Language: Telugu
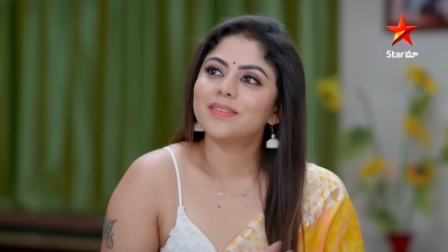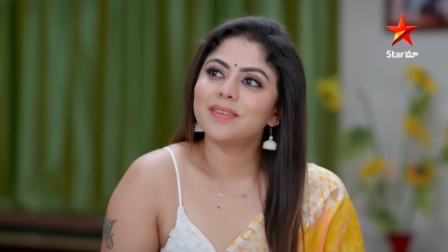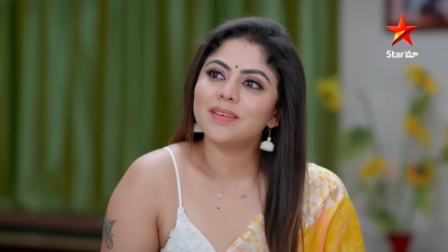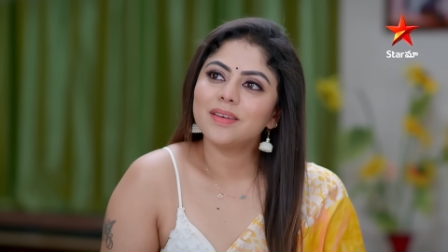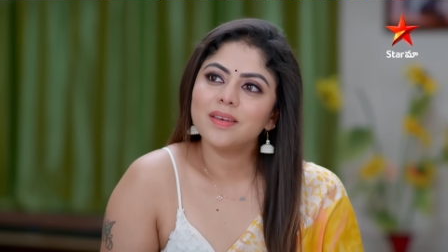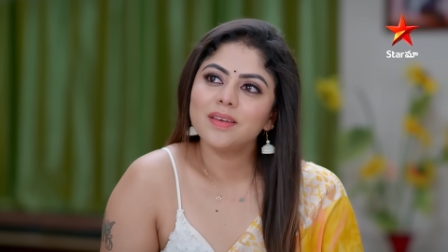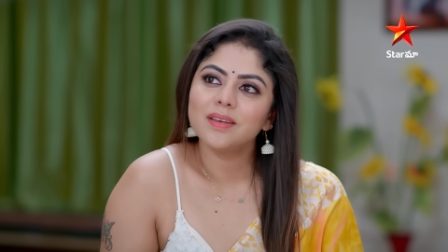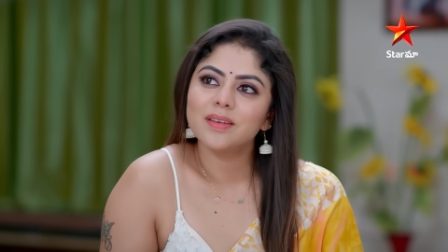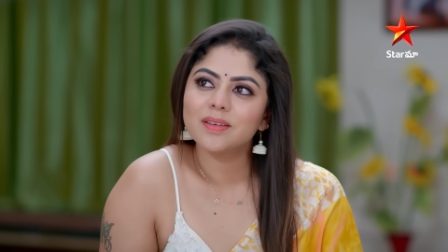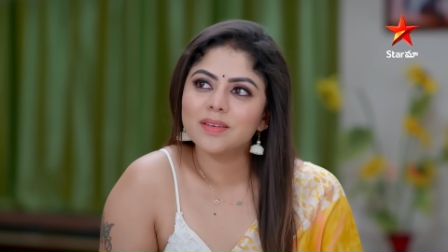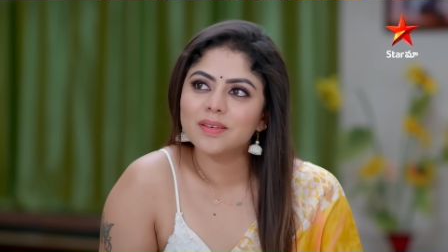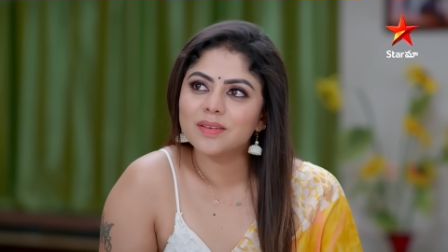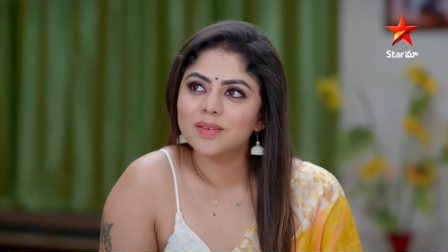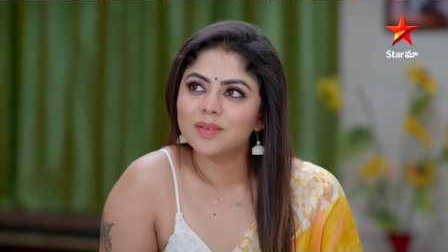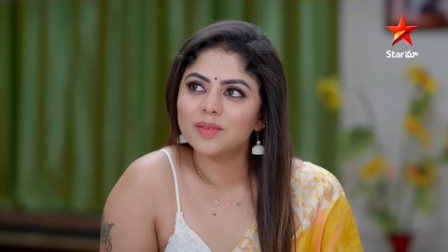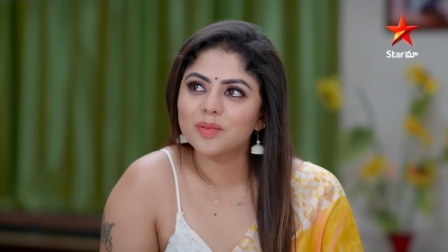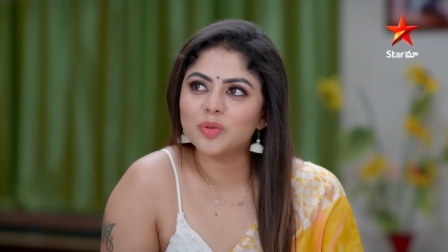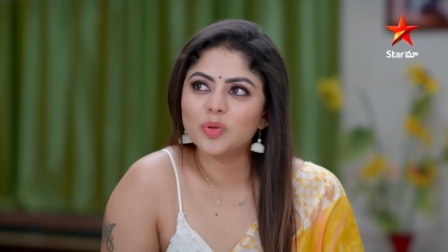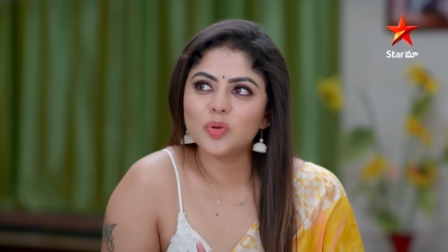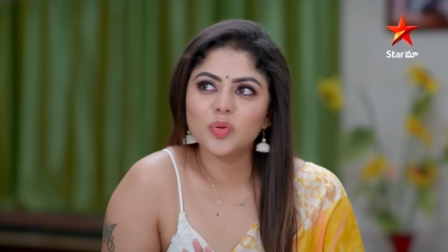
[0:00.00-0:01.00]
అయితే
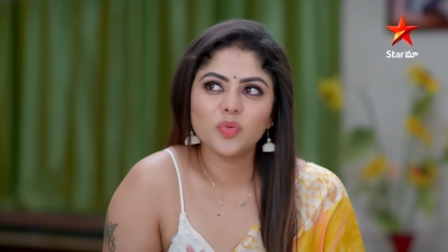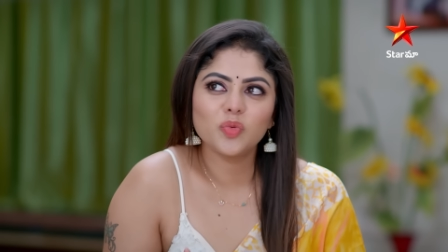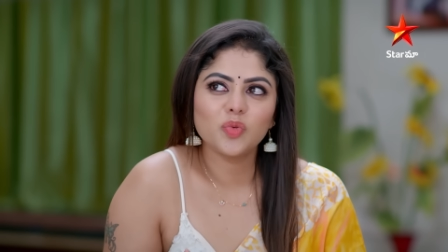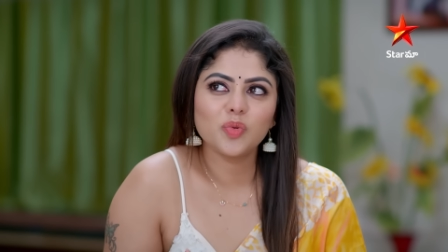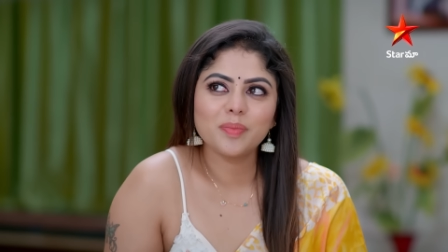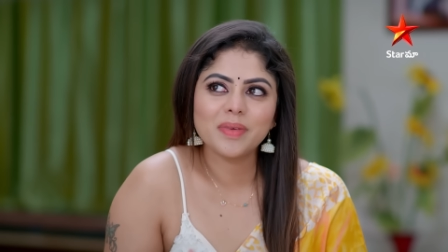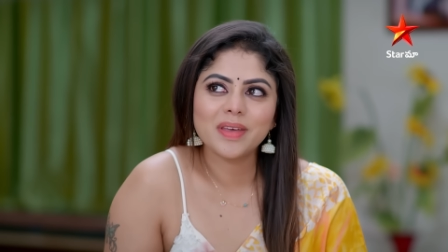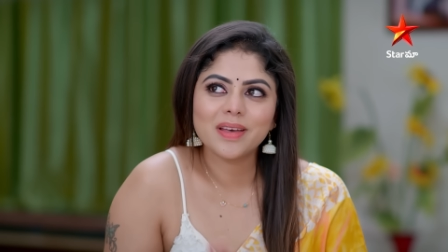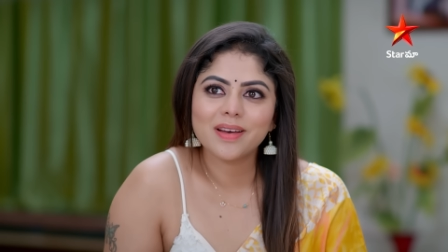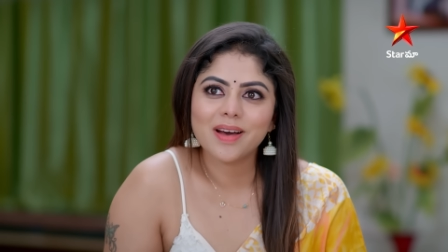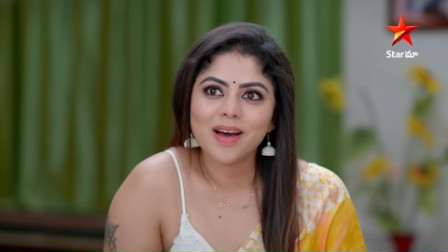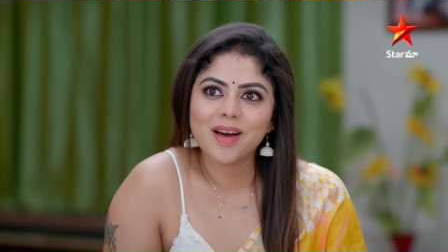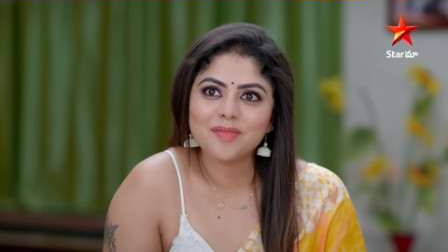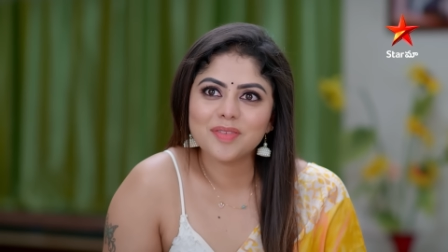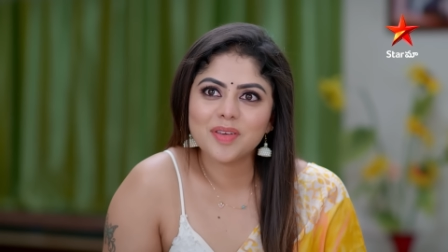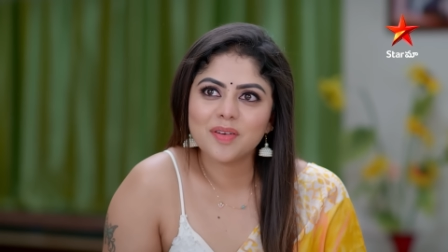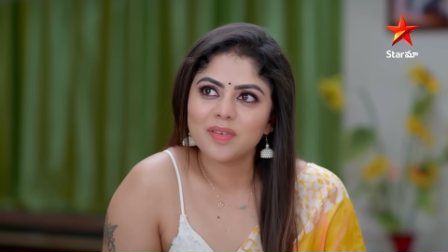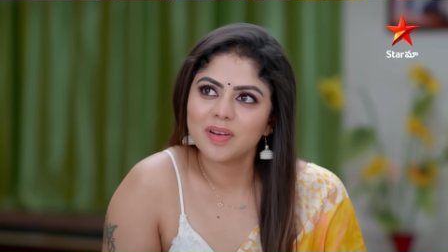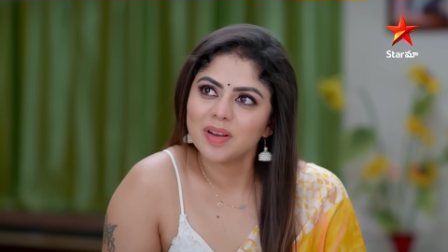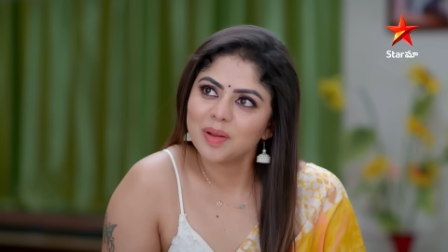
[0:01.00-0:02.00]
నువ్వు మీ
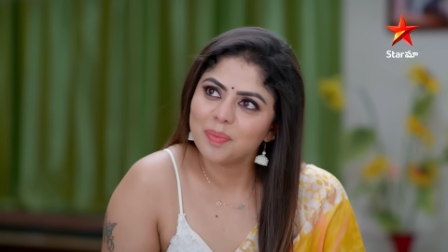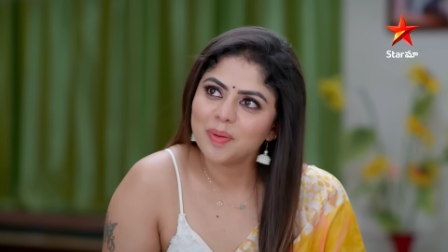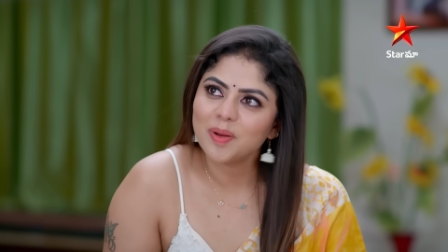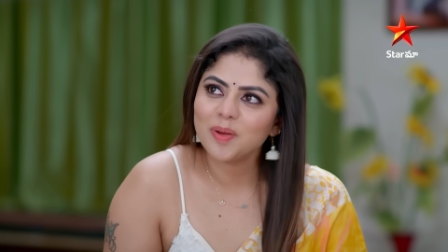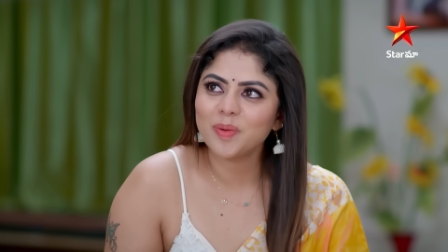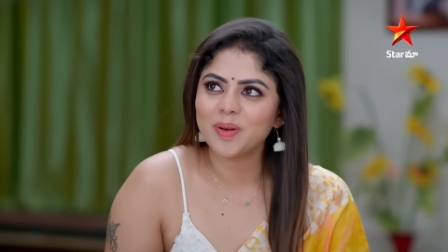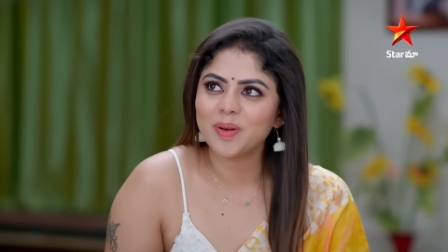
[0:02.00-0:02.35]
కావ్య వెళ్ళి